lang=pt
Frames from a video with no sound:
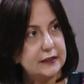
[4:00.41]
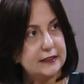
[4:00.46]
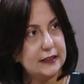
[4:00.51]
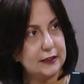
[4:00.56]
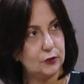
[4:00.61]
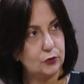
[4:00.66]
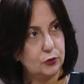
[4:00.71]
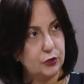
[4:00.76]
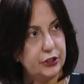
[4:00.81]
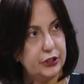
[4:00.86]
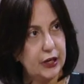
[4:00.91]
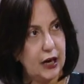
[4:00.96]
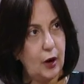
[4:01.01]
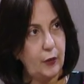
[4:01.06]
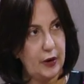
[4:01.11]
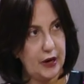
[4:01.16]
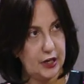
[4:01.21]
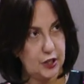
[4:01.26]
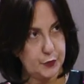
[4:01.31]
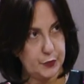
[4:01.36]

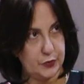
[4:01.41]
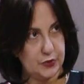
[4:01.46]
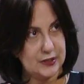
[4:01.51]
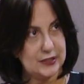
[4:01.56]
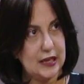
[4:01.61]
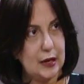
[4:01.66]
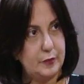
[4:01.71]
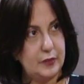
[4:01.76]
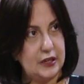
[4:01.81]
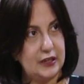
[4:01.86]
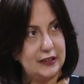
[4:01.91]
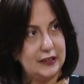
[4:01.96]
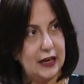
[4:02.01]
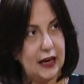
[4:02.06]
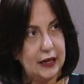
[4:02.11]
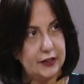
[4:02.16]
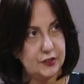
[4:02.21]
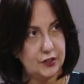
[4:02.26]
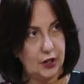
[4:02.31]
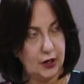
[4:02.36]
Setorial, a
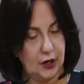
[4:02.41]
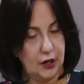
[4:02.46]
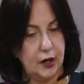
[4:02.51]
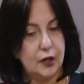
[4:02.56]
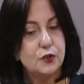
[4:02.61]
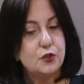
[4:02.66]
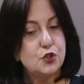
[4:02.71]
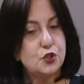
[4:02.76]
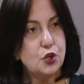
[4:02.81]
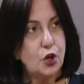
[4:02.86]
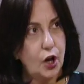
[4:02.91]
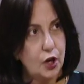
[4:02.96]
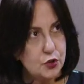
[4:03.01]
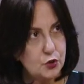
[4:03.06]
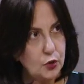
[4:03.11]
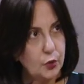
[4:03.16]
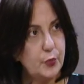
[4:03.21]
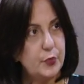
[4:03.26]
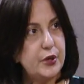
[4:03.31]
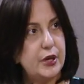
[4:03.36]
responsabilidade
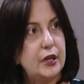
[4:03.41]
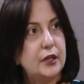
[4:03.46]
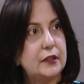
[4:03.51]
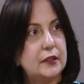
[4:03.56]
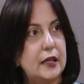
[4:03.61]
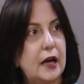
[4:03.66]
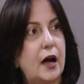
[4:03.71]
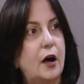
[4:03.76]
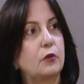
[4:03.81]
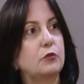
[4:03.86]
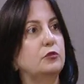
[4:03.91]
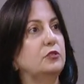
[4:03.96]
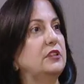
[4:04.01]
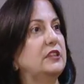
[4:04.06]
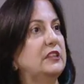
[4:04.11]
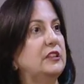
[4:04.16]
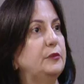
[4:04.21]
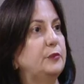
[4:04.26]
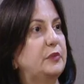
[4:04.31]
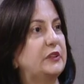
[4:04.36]
socioambiental
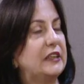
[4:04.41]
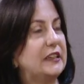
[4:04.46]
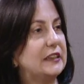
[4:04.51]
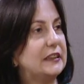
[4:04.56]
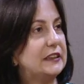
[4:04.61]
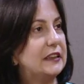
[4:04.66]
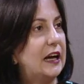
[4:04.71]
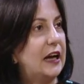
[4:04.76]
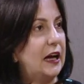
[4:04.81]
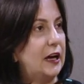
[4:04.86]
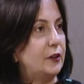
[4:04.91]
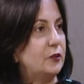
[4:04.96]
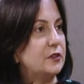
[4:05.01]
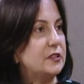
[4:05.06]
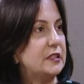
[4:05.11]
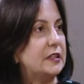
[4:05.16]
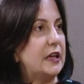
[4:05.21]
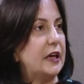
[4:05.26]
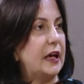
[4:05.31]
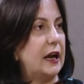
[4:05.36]
dos
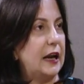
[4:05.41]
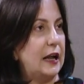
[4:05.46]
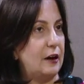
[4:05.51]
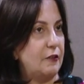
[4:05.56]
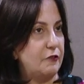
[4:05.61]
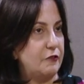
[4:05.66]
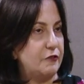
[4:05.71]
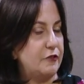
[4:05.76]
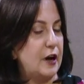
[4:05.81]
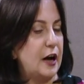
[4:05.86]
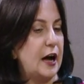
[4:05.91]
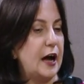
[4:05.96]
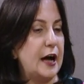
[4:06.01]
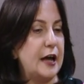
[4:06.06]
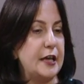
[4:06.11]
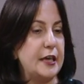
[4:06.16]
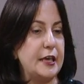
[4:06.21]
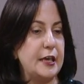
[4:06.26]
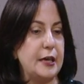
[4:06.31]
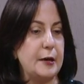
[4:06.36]
empresários, ela
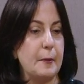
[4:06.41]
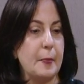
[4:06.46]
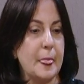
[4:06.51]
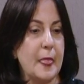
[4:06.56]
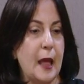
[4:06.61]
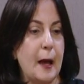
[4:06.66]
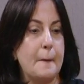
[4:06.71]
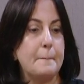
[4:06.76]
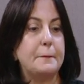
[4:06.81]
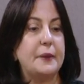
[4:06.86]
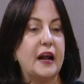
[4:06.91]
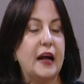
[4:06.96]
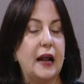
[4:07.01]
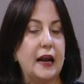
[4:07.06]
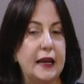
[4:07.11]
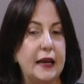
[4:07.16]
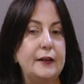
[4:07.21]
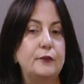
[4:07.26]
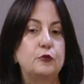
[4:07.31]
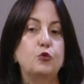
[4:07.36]
vai para
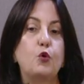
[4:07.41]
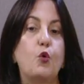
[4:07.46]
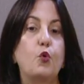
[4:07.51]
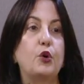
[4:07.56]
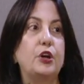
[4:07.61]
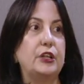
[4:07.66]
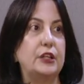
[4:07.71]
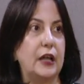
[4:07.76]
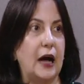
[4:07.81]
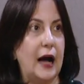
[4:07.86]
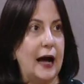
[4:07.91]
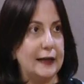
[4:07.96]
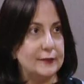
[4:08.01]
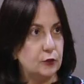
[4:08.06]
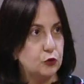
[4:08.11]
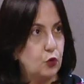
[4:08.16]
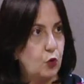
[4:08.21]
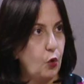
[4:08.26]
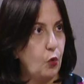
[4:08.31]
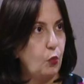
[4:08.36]
além do
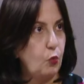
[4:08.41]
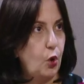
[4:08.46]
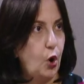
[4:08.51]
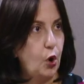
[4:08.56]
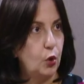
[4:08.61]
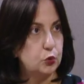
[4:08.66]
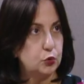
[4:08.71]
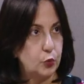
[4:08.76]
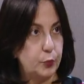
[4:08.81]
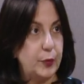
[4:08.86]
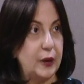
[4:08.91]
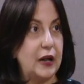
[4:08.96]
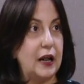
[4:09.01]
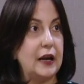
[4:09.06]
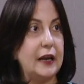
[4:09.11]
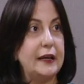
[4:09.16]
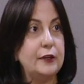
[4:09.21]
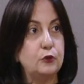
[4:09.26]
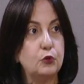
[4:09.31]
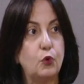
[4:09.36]
cuidado com o outro, para
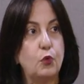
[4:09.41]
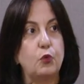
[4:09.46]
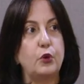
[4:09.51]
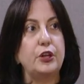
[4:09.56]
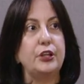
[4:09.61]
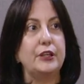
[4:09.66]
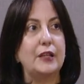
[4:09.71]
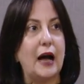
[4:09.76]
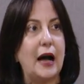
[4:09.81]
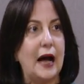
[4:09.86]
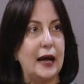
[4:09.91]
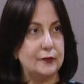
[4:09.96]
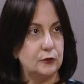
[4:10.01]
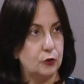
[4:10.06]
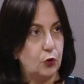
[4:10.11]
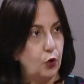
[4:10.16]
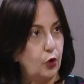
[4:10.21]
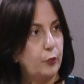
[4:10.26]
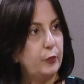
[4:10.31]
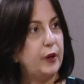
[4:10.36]
além do cuidado
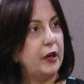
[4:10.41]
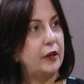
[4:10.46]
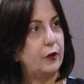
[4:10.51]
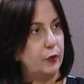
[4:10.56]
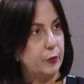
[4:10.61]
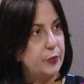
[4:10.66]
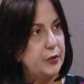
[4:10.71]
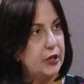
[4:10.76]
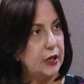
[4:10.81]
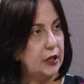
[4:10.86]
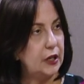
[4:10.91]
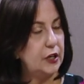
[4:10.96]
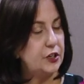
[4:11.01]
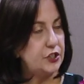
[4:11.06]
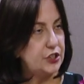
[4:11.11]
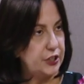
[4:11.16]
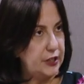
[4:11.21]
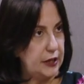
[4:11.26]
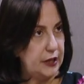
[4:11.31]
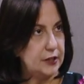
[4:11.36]
com o meio
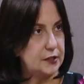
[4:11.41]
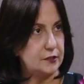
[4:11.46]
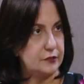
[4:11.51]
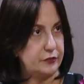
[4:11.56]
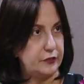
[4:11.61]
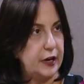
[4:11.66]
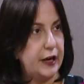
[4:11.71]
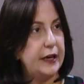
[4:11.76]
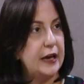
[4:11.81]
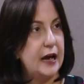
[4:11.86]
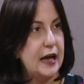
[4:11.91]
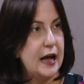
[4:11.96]
ambiente, que isso vai